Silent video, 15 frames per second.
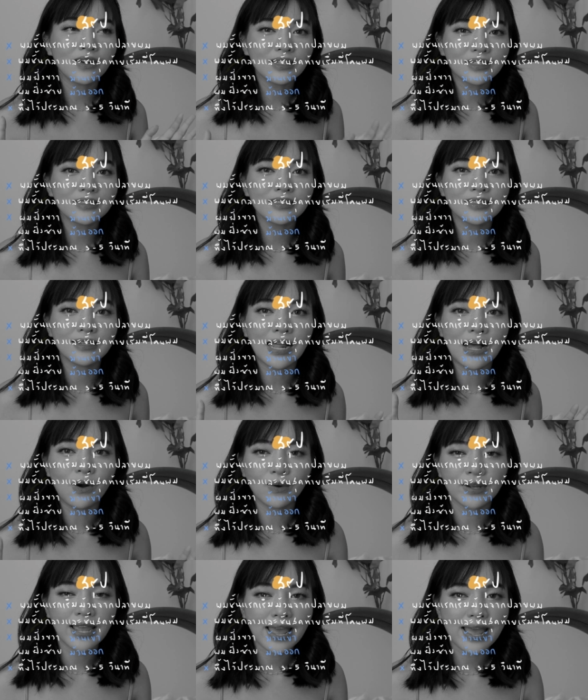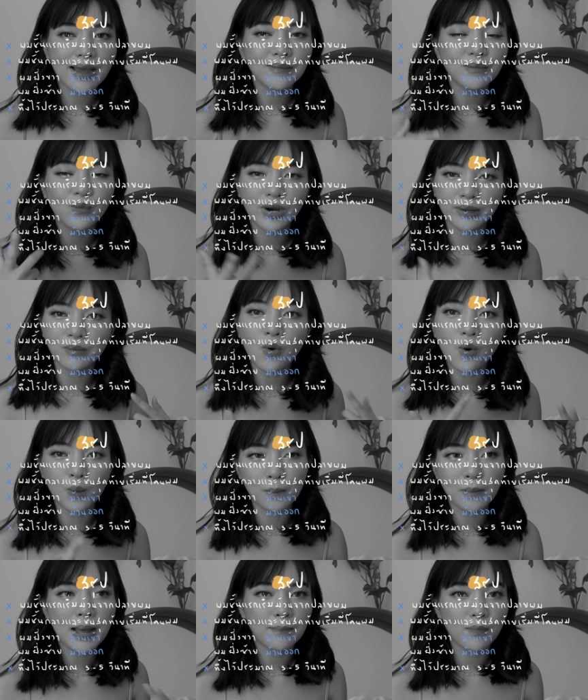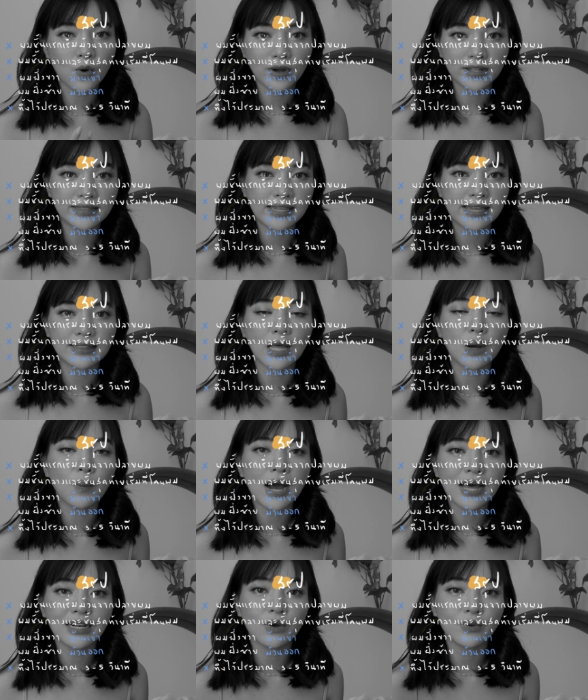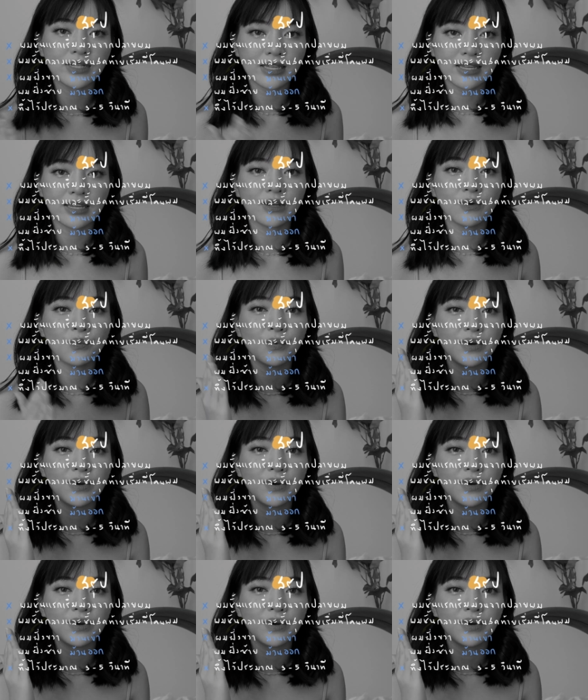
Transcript: ก็คือเราแค่ม้วนผมแบบปกติแต่ว่าเราทิ้ง